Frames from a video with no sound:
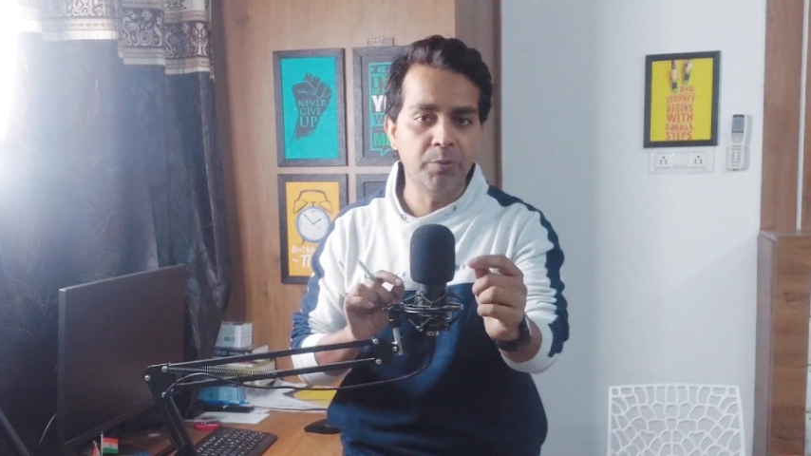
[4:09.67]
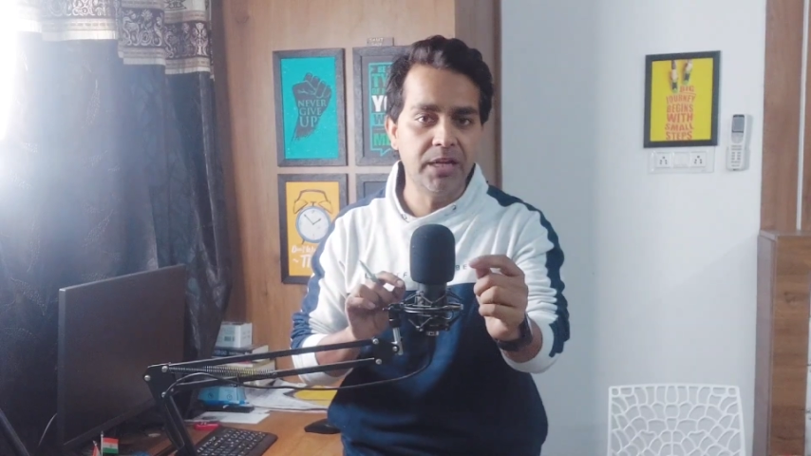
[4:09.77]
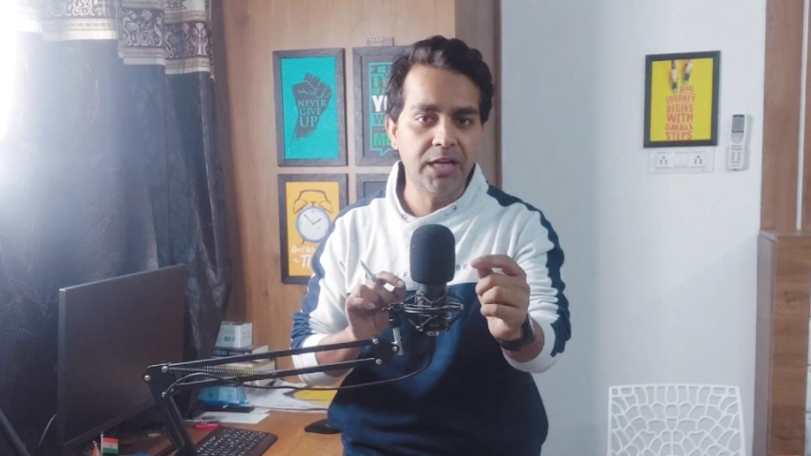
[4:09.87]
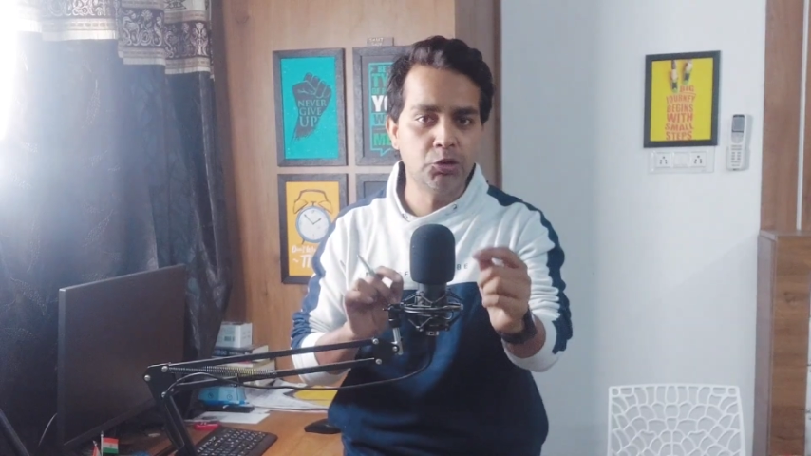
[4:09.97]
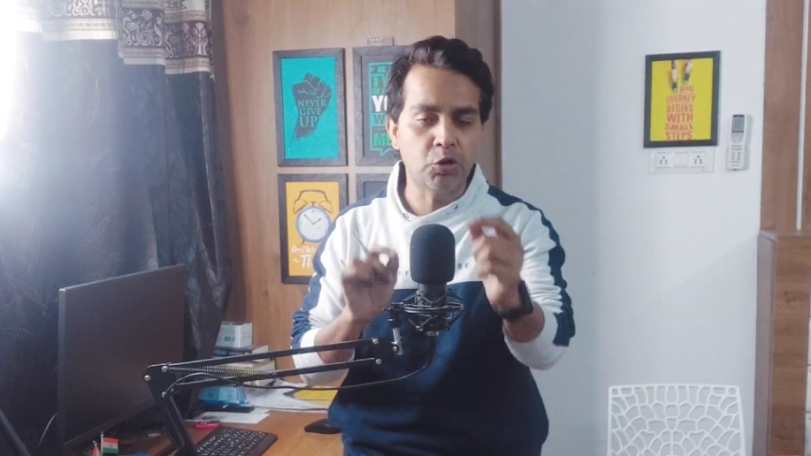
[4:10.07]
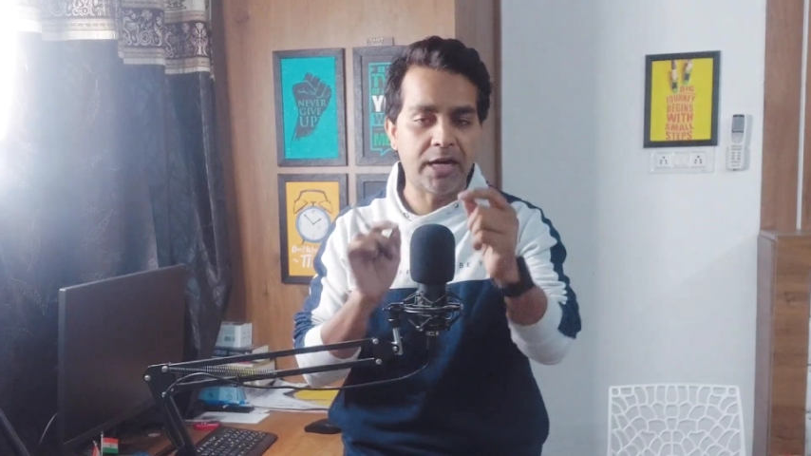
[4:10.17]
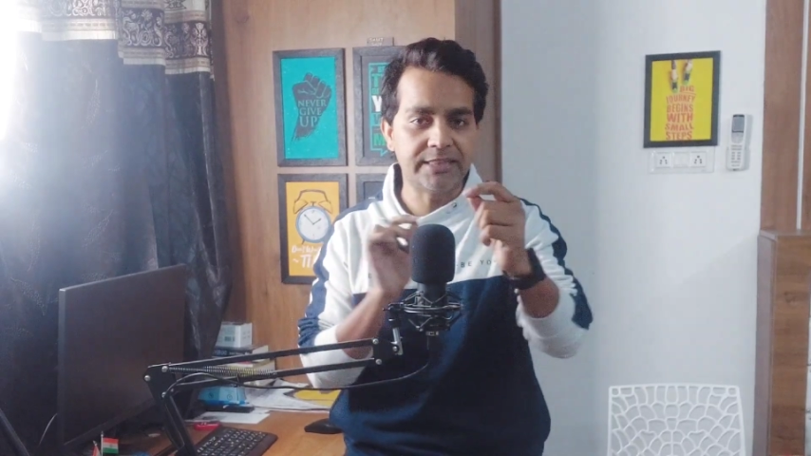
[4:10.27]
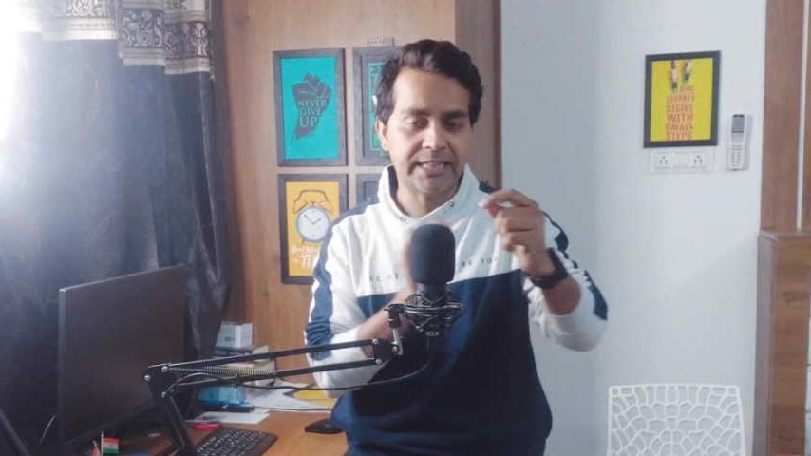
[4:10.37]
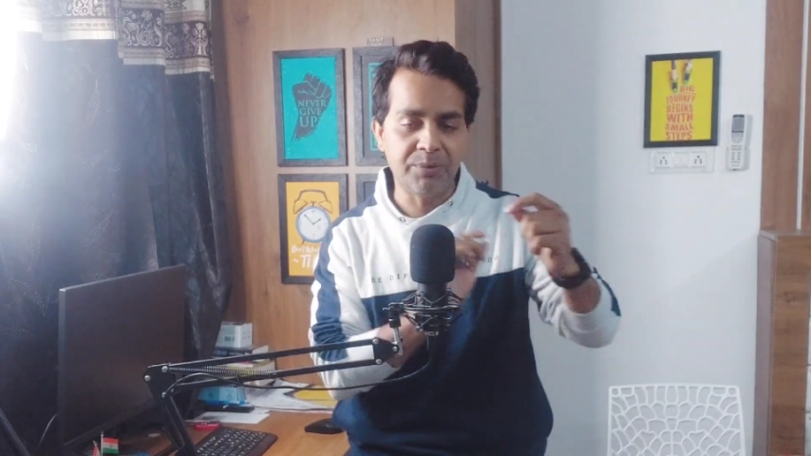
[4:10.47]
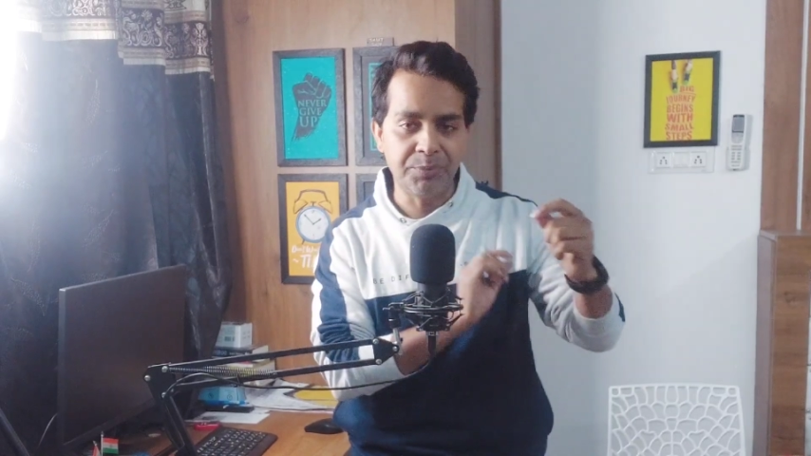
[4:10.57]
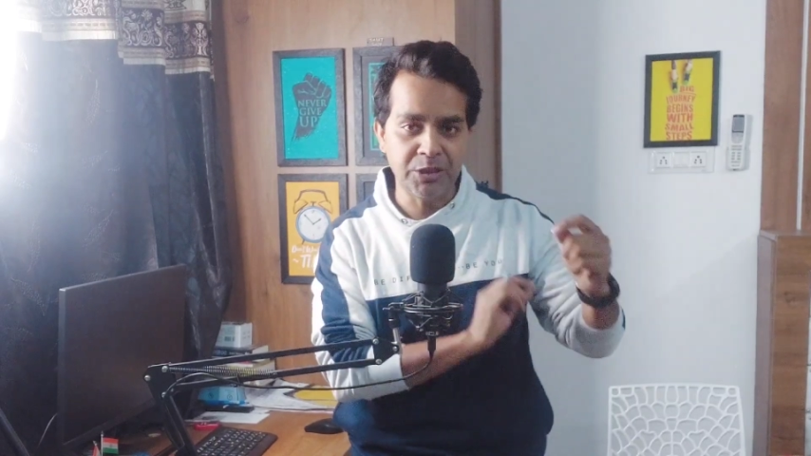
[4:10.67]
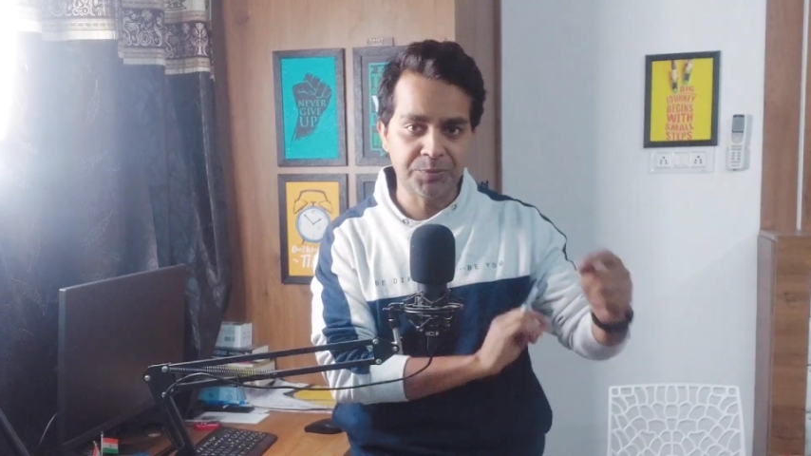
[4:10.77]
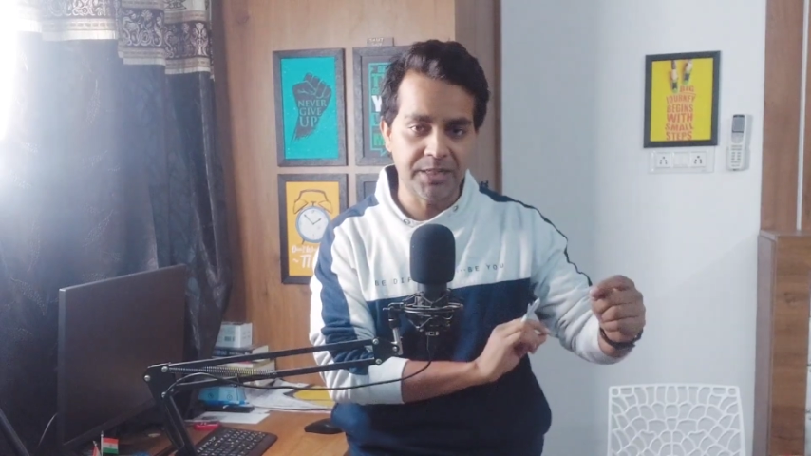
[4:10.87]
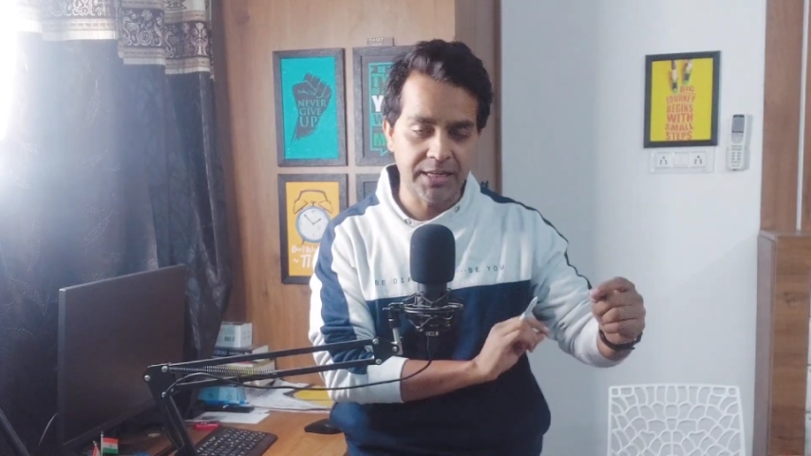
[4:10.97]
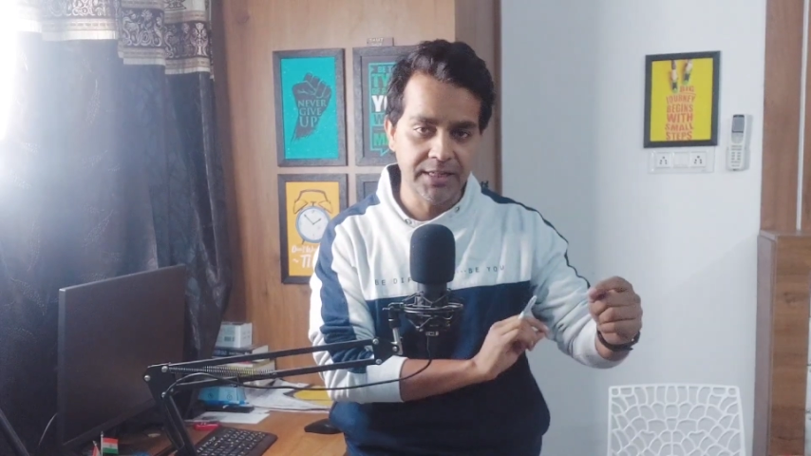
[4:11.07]
मिलेंगी जो अदर कंपनीज
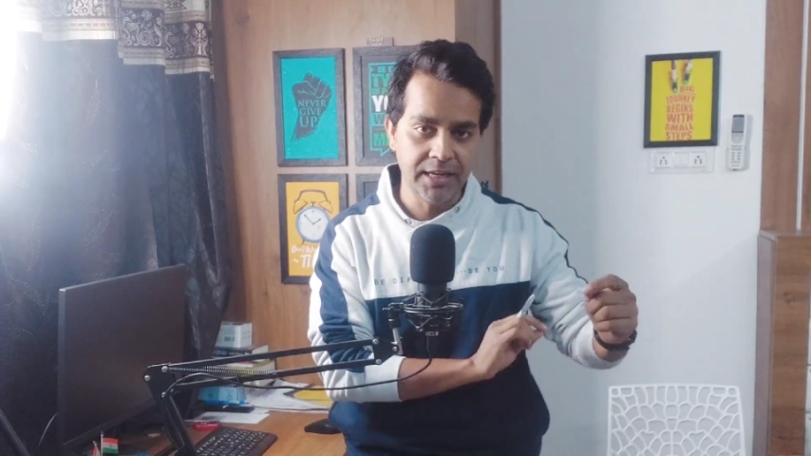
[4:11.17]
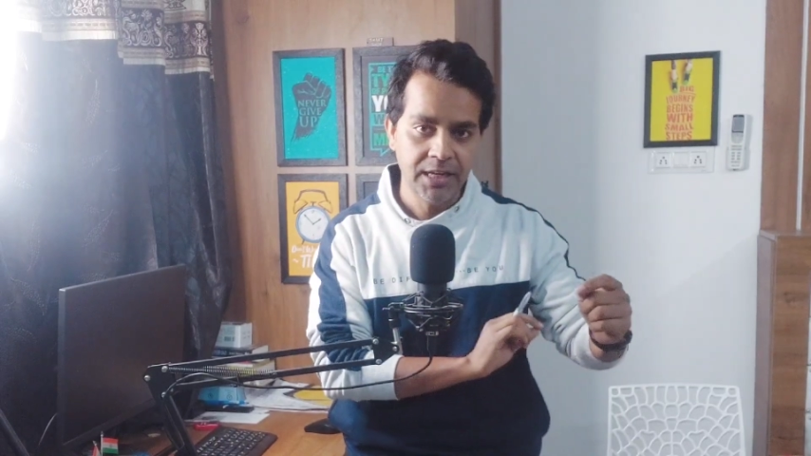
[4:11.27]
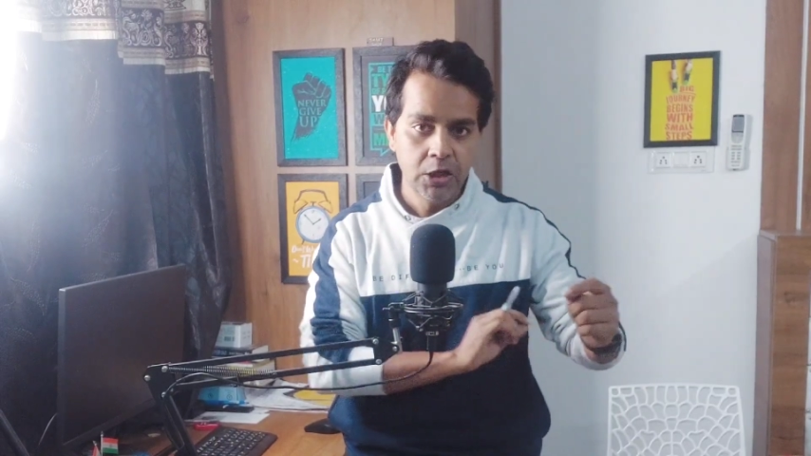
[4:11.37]
में नहीं है